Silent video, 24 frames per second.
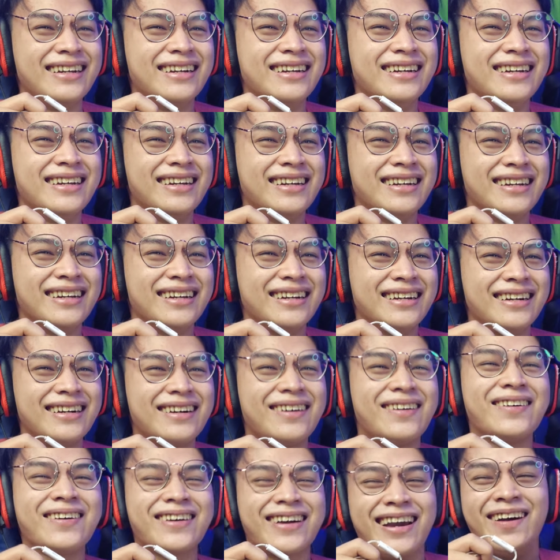Ngapain di
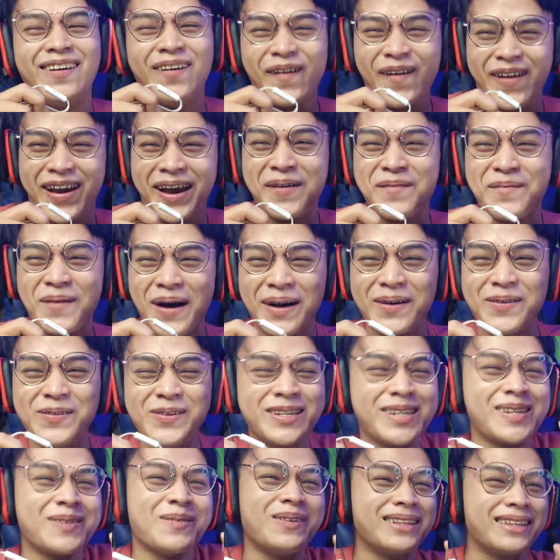Oke, oke,
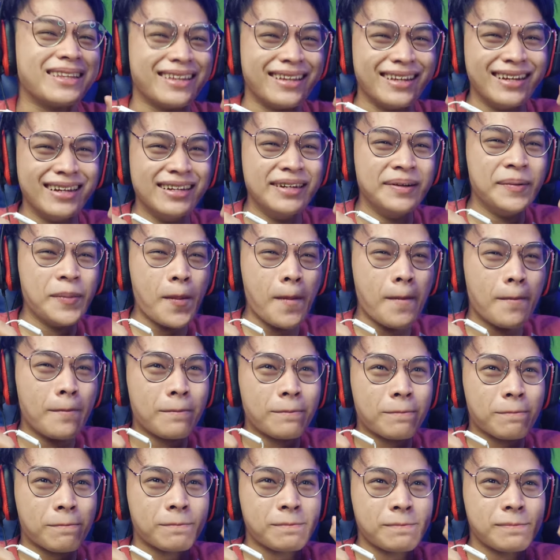bagus, Kita
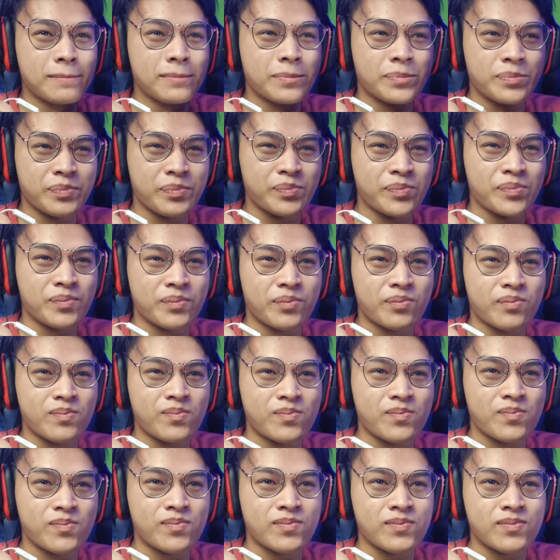sudah pasti
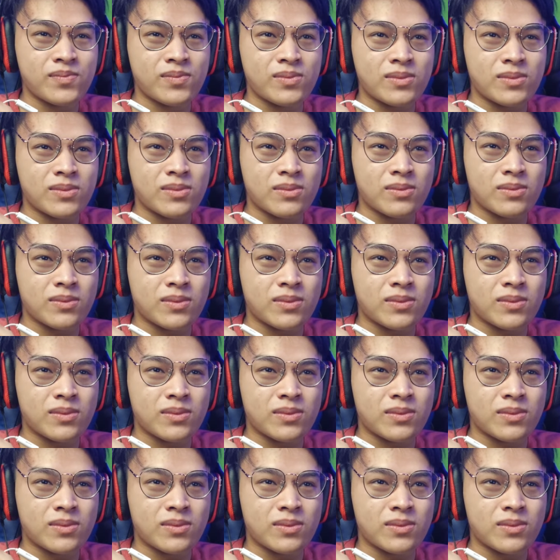berdebat,